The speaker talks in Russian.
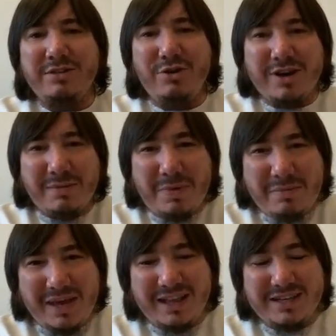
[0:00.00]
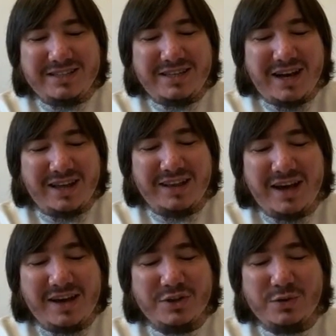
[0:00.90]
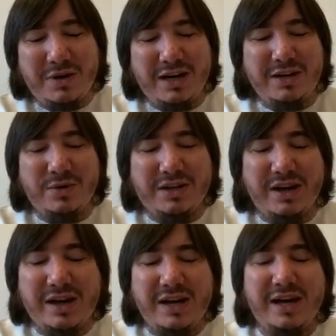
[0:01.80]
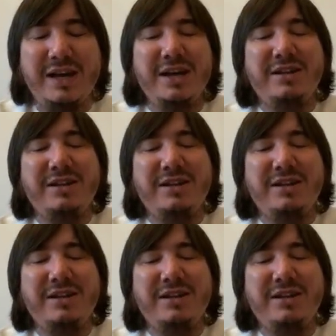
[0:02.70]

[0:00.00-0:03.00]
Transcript: Только по милости Аллаха, субхану ва та'аля,